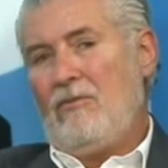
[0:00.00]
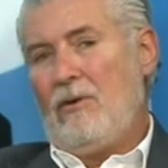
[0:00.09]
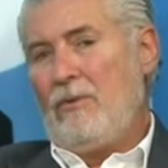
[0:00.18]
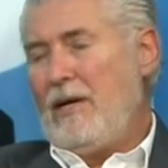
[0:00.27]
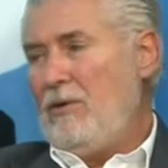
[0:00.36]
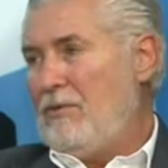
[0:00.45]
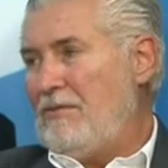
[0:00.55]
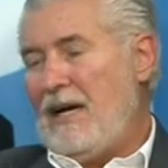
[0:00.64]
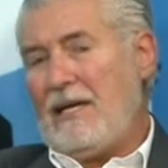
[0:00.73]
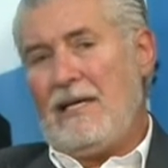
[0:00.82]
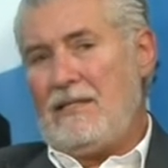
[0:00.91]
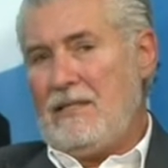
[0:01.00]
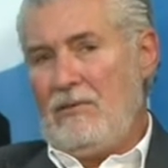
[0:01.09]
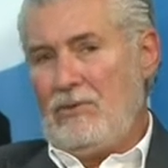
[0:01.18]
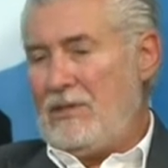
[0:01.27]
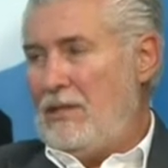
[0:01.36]
Vamos renovar aqueles que
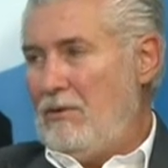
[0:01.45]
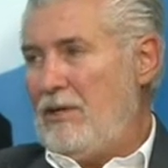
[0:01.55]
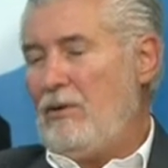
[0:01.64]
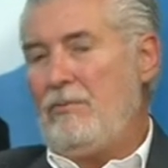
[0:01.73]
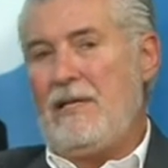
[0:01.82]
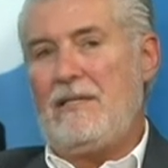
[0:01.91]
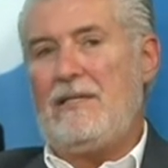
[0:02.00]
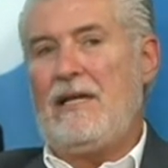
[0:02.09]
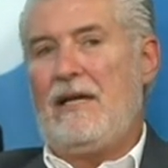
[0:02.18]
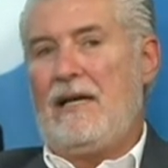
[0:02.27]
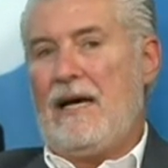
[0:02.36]
não estão realmente